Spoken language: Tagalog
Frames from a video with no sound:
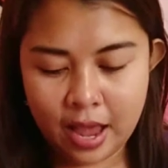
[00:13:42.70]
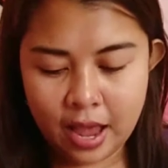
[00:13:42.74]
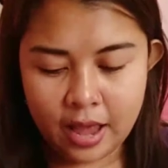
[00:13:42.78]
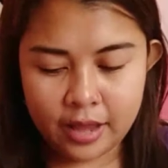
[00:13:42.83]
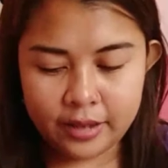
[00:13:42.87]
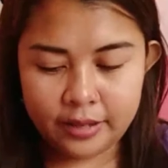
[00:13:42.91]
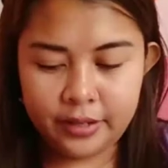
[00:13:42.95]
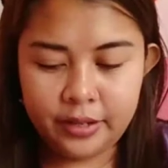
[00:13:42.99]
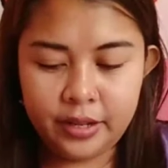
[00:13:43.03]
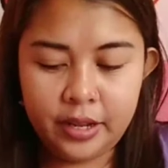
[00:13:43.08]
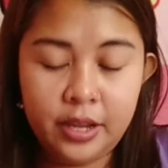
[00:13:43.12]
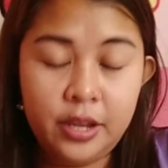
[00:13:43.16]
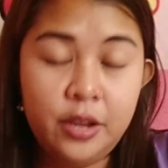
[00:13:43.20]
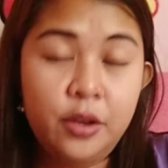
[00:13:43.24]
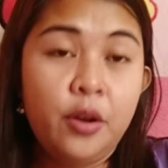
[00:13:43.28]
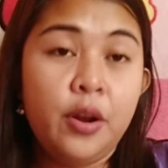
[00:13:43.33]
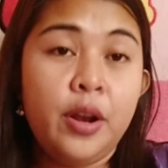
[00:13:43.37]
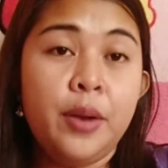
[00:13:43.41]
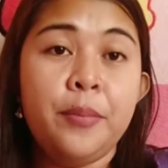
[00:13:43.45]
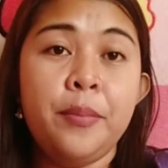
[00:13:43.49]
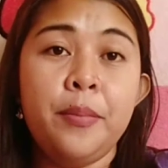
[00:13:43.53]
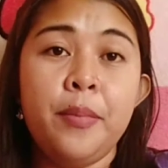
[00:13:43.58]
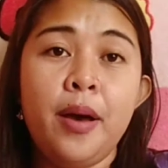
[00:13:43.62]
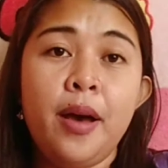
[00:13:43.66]
At
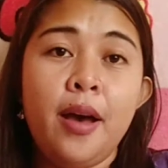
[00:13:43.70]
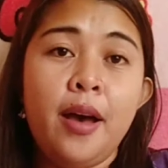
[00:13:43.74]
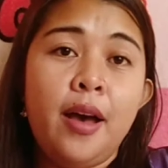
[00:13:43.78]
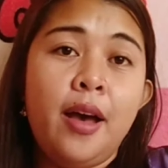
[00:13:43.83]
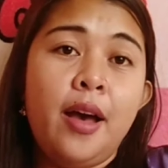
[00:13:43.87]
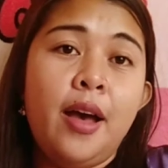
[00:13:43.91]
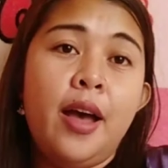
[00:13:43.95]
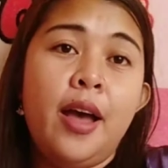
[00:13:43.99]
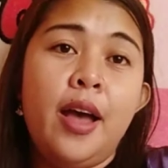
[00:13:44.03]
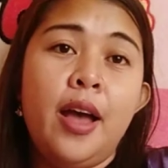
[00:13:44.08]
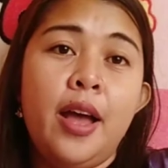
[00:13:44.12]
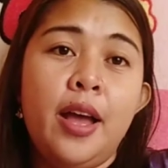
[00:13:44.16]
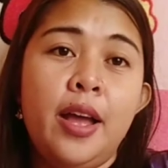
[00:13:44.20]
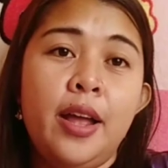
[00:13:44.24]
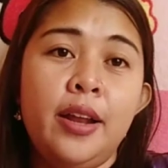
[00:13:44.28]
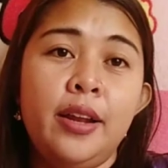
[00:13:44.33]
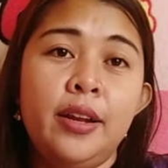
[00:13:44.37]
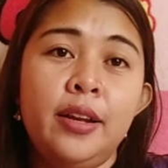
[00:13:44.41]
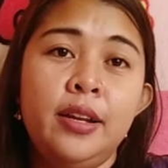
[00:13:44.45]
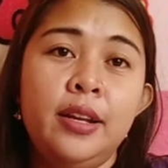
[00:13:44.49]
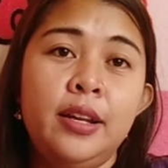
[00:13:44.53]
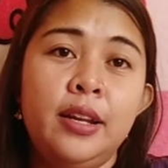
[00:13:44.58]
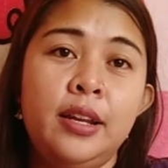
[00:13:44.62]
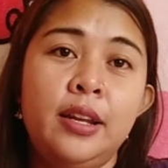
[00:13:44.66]
ngayon
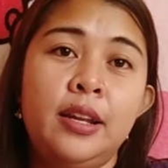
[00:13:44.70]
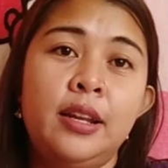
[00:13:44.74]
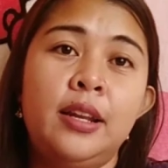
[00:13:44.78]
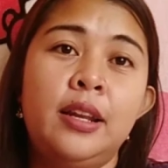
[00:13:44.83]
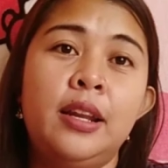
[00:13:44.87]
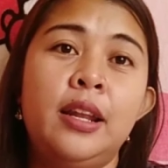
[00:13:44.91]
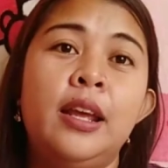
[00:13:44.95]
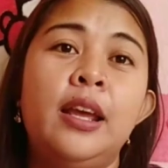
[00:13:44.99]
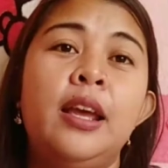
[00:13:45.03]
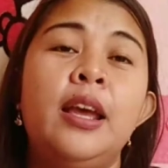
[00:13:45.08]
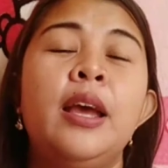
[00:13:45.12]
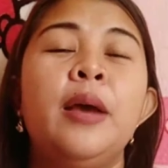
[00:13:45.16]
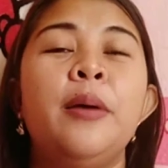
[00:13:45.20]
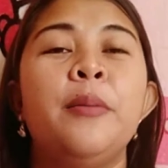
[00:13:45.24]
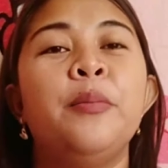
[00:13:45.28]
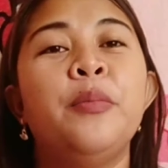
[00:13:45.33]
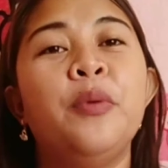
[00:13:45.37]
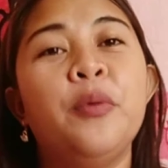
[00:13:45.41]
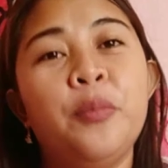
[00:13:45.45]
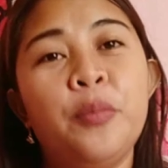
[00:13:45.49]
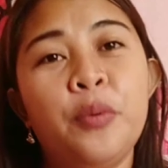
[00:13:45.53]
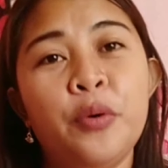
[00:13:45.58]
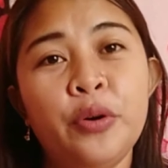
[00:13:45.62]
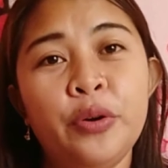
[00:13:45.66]
naman,
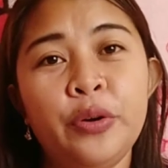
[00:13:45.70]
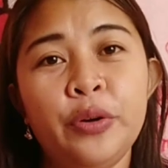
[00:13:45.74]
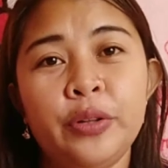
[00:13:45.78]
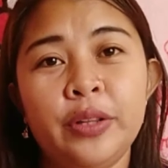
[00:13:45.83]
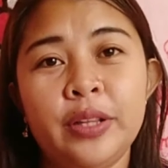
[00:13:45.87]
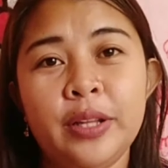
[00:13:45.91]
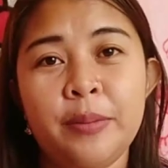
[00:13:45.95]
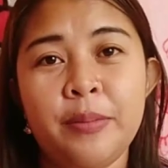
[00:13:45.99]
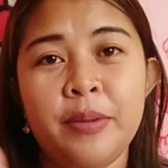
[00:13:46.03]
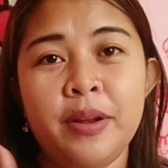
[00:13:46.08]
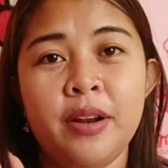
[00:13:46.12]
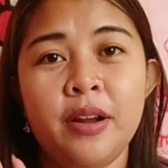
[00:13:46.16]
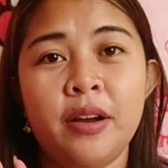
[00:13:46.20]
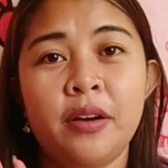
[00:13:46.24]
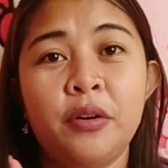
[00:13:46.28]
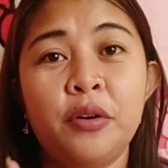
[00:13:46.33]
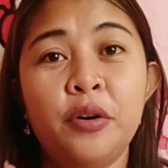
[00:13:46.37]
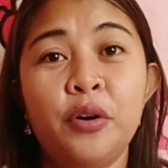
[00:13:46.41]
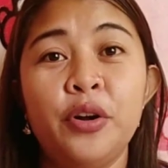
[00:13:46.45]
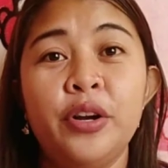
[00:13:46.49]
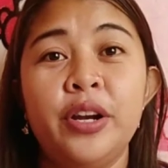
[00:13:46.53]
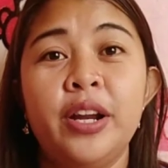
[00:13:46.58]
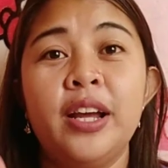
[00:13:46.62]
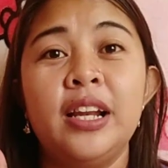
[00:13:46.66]
Bubunot naman
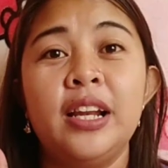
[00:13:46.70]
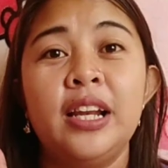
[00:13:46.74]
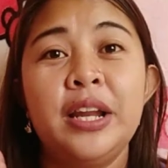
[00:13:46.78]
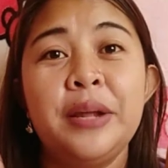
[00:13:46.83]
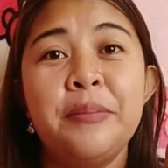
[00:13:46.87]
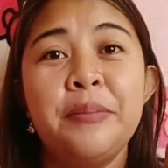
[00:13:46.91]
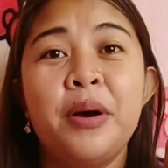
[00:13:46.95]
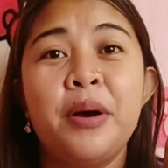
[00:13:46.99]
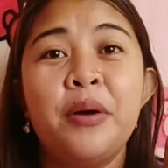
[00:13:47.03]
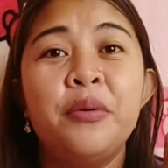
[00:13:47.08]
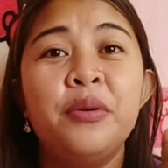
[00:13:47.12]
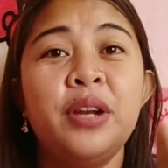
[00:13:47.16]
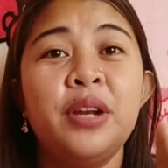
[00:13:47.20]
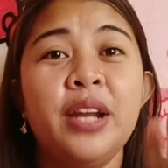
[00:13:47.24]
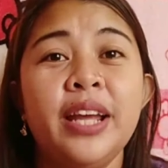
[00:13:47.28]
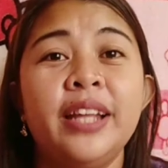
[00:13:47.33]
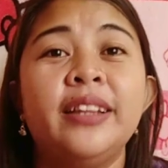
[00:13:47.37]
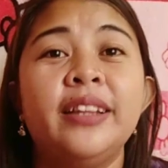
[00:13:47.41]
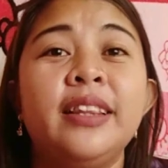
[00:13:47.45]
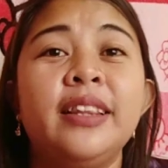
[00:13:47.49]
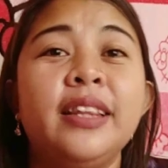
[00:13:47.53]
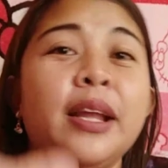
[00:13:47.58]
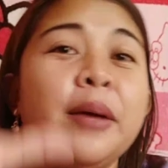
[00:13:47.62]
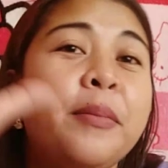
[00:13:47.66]
ako ng lima
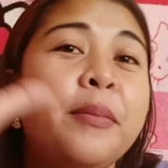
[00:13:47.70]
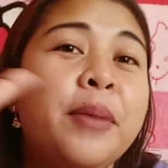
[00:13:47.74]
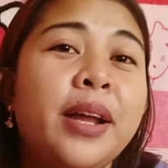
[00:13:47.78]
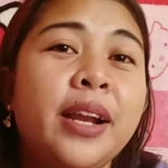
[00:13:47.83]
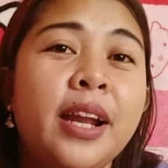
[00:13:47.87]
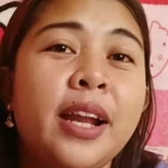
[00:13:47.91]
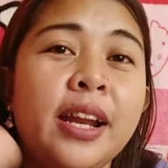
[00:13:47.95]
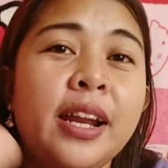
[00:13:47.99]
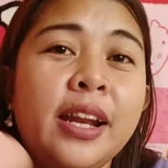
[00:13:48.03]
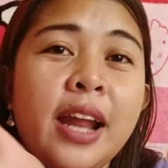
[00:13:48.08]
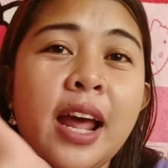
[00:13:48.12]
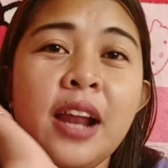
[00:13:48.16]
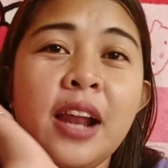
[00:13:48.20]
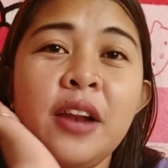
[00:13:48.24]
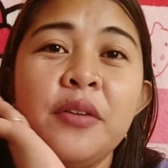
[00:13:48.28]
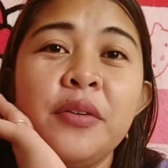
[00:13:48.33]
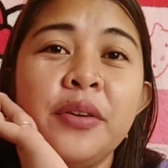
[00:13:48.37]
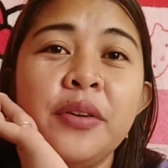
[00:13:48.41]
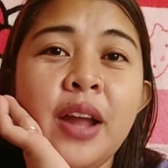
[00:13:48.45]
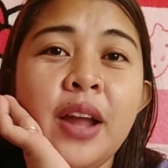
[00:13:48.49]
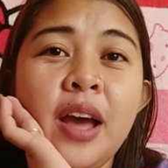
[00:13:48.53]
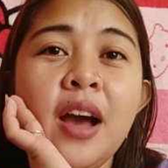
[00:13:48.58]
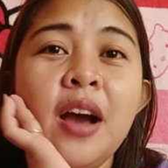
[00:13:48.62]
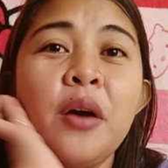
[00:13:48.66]
ulit na
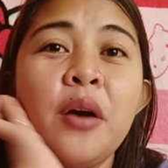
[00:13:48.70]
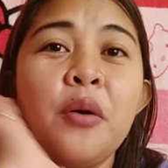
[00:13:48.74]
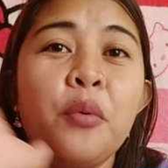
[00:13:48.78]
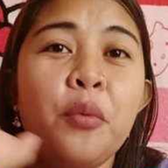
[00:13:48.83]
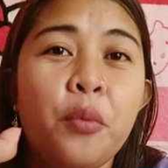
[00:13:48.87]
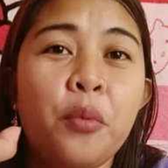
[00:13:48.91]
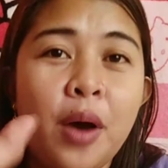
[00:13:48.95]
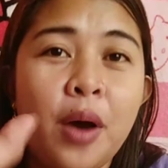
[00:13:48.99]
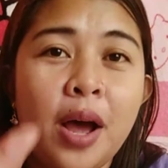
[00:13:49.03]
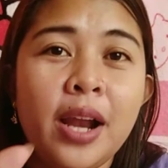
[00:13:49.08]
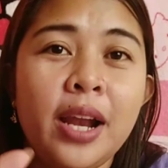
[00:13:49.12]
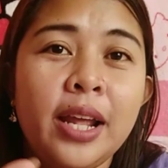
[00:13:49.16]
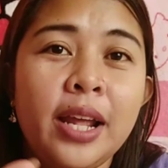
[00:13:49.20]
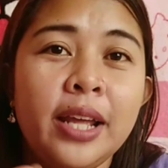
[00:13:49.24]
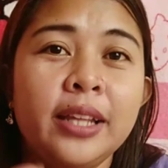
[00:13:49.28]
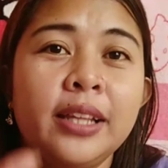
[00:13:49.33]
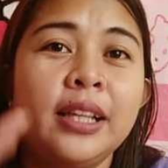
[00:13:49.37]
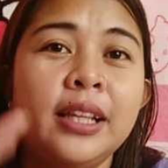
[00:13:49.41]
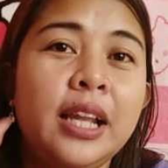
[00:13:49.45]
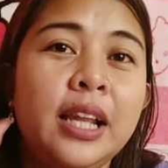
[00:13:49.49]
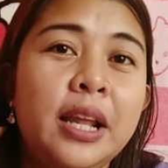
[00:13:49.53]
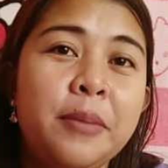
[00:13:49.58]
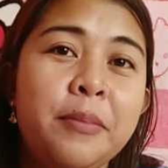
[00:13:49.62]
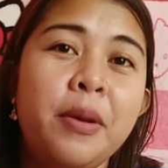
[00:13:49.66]
mananalo ng wallet.
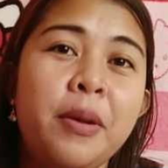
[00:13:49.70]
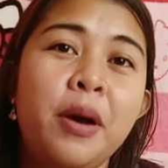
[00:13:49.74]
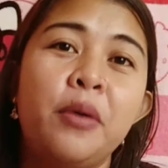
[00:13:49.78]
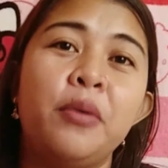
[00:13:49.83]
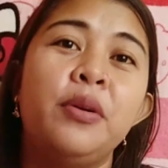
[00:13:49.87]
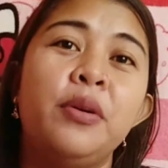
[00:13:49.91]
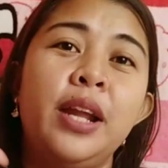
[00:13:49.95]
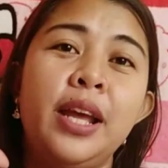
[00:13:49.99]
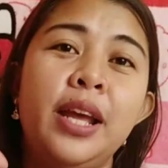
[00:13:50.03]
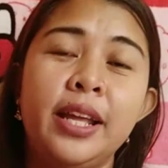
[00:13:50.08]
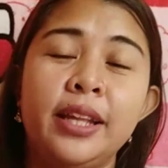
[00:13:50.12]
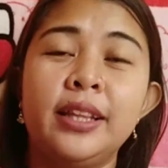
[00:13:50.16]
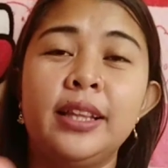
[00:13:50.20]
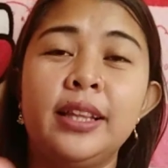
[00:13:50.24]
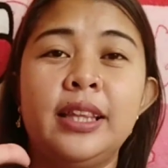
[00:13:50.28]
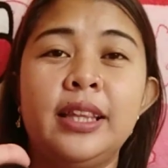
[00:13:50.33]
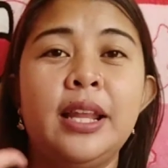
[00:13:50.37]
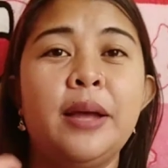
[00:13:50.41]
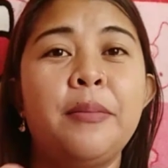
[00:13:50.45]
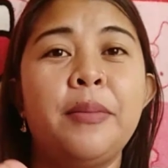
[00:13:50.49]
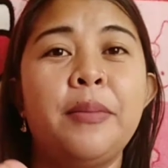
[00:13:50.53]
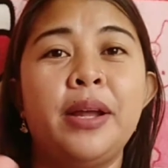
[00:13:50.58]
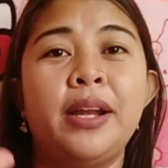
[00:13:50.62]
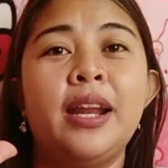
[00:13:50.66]
Lima ulit
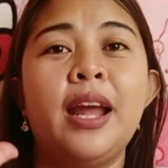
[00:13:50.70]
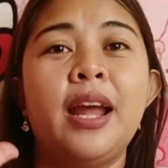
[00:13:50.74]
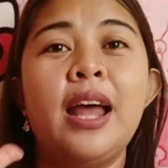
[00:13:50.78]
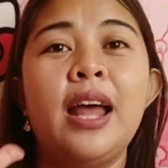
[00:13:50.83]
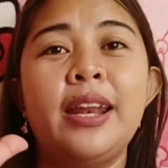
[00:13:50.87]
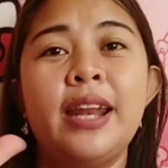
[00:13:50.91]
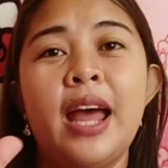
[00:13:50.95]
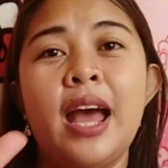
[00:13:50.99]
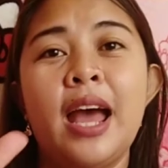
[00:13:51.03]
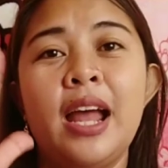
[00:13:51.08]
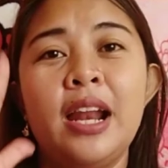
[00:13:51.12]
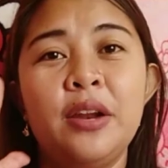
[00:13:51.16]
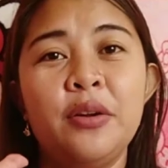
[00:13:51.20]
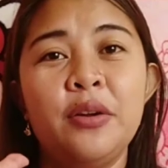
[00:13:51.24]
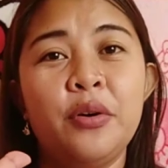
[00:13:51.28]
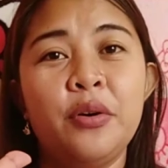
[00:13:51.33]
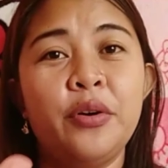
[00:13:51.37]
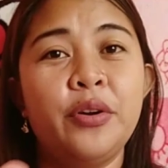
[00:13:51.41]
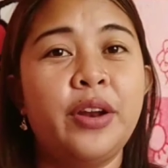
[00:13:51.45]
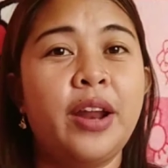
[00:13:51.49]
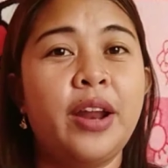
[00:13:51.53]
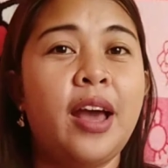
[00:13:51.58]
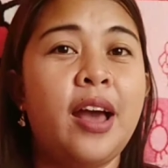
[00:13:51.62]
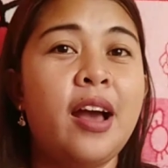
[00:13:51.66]
na
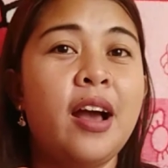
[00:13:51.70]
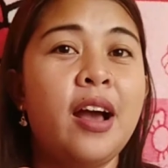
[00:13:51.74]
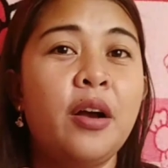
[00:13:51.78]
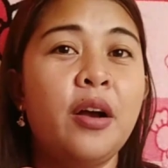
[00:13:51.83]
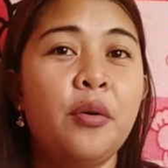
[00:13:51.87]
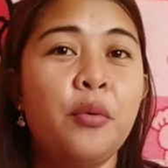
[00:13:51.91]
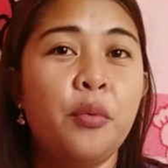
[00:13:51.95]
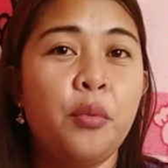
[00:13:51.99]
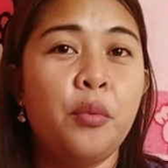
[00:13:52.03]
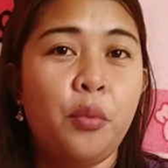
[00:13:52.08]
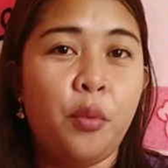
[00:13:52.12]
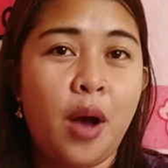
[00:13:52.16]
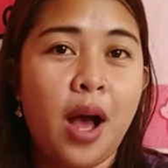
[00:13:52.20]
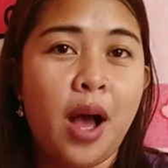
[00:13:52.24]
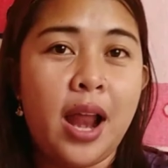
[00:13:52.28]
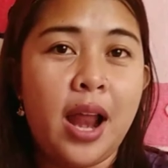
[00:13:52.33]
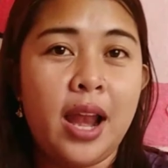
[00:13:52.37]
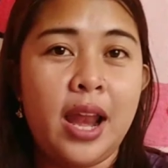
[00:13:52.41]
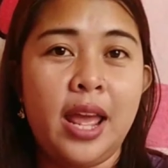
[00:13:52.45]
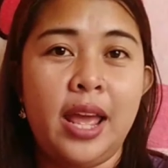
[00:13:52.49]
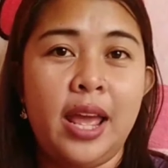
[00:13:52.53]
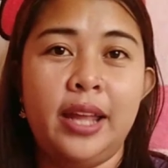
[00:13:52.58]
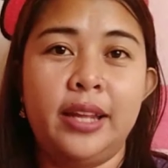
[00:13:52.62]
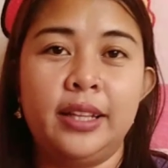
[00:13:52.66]
mananalo ng
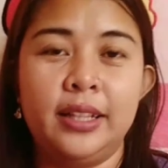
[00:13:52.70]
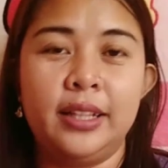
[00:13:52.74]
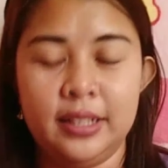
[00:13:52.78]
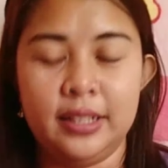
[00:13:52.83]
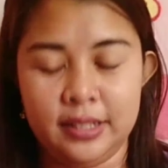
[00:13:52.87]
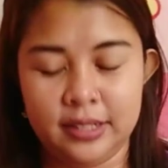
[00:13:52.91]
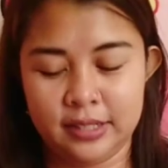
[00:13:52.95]
wallet.